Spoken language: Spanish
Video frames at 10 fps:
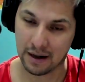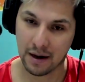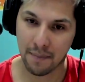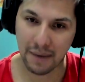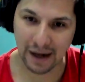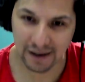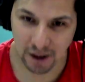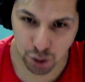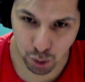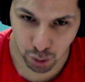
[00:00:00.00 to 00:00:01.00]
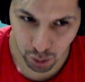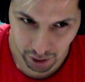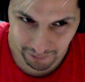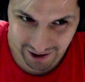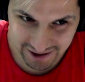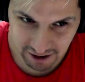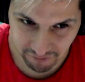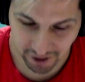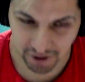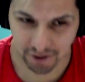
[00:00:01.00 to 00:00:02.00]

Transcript: Me encanta su remenda Street Fighter.